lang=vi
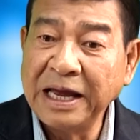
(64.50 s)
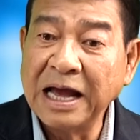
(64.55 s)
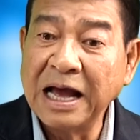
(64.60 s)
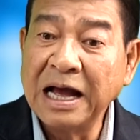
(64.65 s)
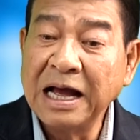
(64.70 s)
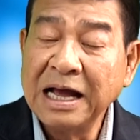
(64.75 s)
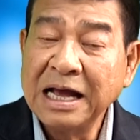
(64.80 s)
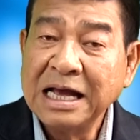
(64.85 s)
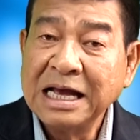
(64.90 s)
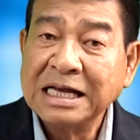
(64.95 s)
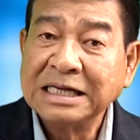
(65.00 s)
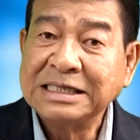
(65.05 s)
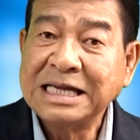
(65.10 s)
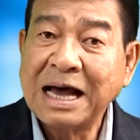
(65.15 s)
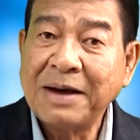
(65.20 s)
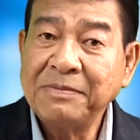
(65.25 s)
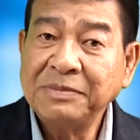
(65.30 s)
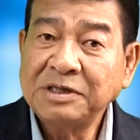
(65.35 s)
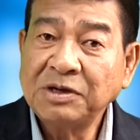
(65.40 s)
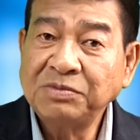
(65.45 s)
à,
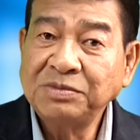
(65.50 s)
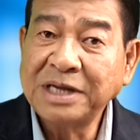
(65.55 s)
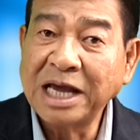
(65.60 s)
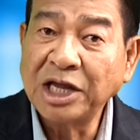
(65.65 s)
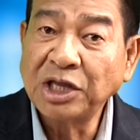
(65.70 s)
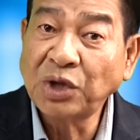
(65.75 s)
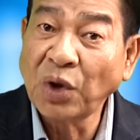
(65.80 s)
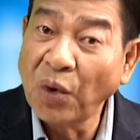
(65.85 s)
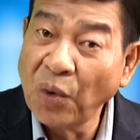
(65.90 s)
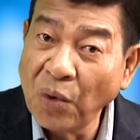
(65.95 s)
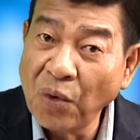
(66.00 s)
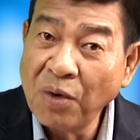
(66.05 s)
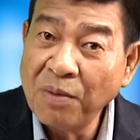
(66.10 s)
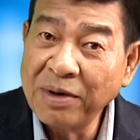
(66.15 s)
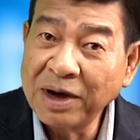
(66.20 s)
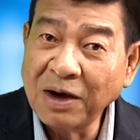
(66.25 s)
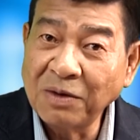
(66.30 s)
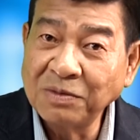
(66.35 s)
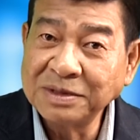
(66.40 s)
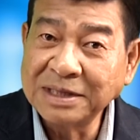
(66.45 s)
giam trong trại tù
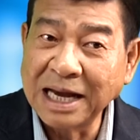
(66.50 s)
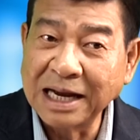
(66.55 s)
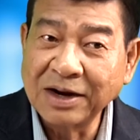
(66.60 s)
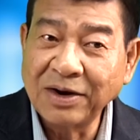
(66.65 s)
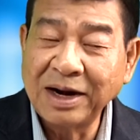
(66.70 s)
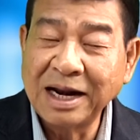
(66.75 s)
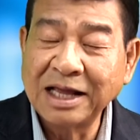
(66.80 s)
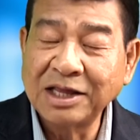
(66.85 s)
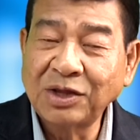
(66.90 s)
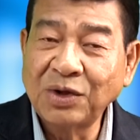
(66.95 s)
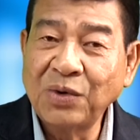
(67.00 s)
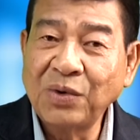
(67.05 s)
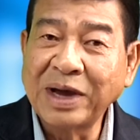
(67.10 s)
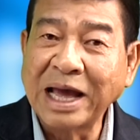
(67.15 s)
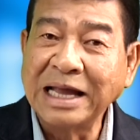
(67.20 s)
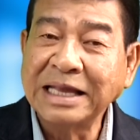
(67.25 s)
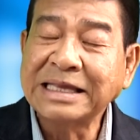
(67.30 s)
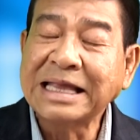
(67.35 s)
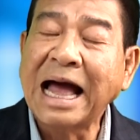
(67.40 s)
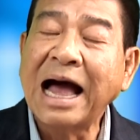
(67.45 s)
mà Cộng sản gọi là tù
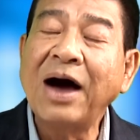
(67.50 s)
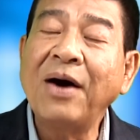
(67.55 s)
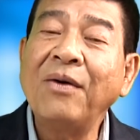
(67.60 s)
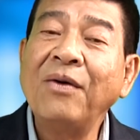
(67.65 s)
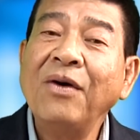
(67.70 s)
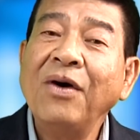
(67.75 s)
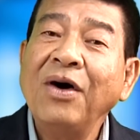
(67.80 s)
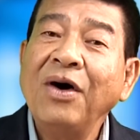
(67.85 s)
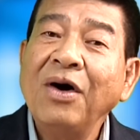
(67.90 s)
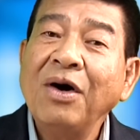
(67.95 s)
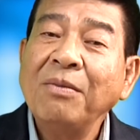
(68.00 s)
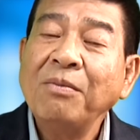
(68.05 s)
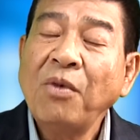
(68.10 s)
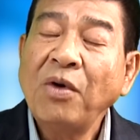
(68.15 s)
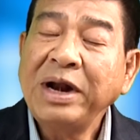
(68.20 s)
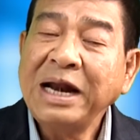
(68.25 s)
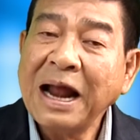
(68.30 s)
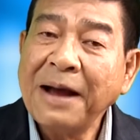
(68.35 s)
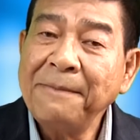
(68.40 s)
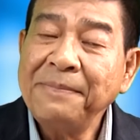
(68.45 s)
cải tạo
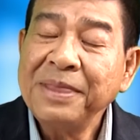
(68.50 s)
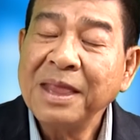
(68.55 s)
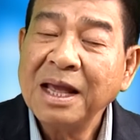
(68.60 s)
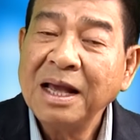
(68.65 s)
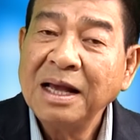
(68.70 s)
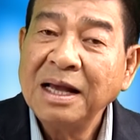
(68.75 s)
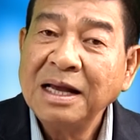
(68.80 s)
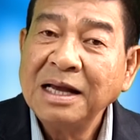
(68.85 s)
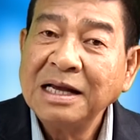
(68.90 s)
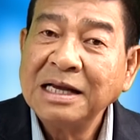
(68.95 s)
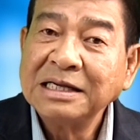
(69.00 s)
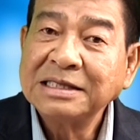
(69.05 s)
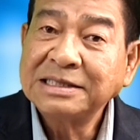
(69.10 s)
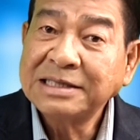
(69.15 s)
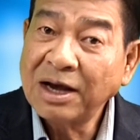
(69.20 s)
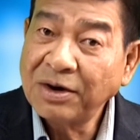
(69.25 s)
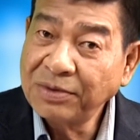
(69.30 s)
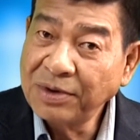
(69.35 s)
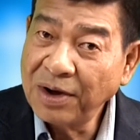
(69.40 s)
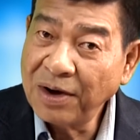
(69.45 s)
4 năm.
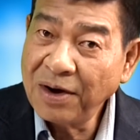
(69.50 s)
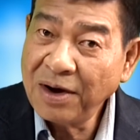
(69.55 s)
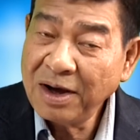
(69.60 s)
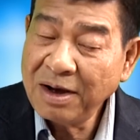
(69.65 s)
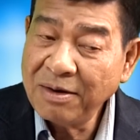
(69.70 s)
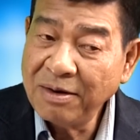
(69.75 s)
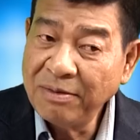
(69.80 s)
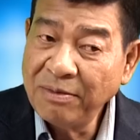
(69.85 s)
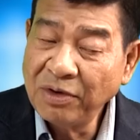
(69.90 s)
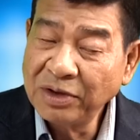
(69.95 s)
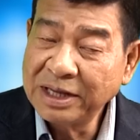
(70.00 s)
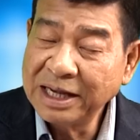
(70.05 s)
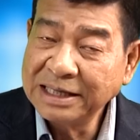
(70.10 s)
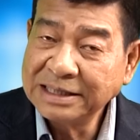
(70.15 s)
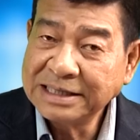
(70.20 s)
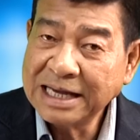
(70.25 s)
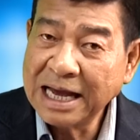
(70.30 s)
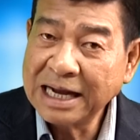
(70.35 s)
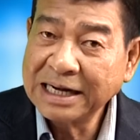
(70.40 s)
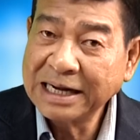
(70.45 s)
Sau đó một thời
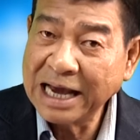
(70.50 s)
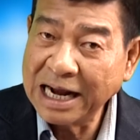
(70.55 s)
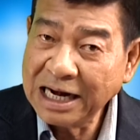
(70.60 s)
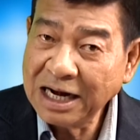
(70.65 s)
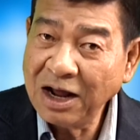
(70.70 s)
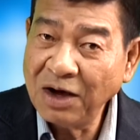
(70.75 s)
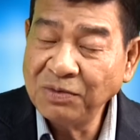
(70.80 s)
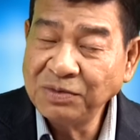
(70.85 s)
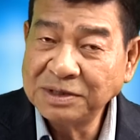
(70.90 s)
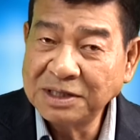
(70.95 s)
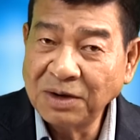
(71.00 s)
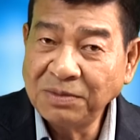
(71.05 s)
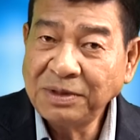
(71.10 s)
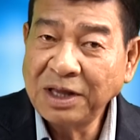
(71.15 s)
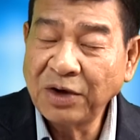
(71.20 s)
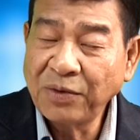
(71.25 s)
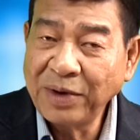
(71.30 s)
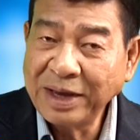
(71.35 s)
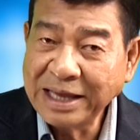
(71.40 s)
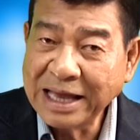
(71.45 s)
gian ngắn ông sống
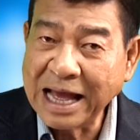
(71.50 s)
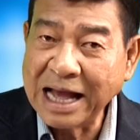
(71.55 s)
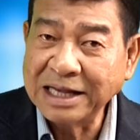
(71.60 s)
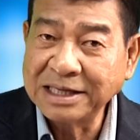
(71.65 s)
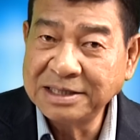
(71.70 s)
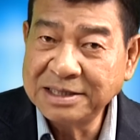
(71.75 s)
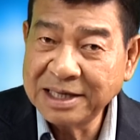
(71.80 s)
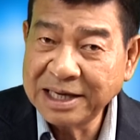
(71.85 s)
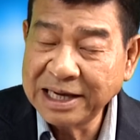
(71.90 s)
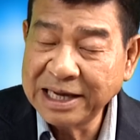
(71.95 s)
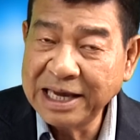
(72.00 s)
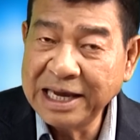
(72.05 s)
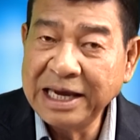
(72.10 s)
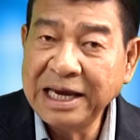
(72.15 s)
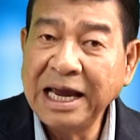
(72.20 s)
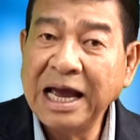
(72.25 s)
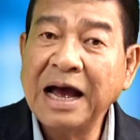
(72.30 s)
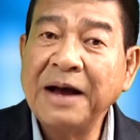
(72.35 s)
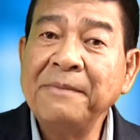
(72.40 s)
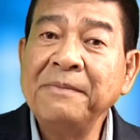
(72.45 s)
tại quê nhà trước
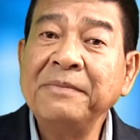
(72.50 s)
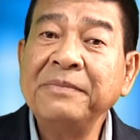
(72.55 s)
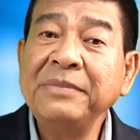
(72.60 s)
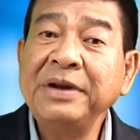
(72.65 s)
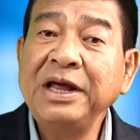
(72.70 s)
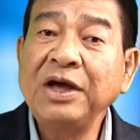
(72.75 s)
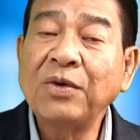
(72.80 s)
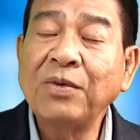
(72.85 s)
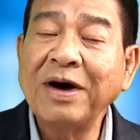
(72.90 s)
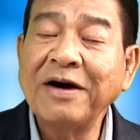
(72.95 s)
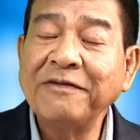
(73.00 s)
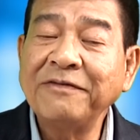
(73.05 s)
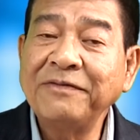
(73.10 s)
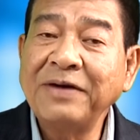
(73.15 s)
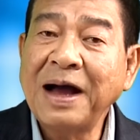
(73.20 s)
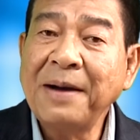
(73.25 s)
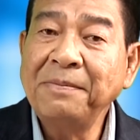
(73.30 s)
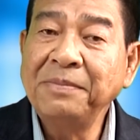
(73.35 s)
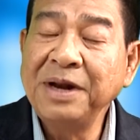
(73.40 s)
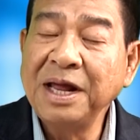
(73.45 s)
khi à, đi qua
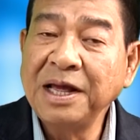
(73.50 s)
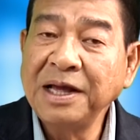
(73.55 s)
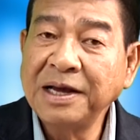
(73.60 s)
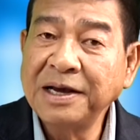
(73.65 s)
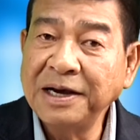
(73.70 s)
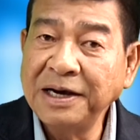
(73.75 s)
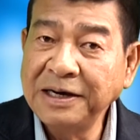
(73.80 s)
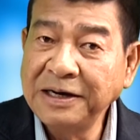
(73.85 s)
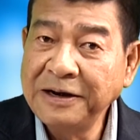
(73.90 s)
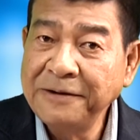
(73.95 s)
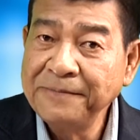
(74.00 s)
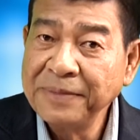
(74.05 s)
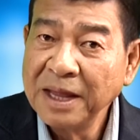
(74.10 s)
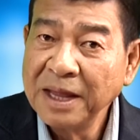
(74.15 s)
Pháp định cư.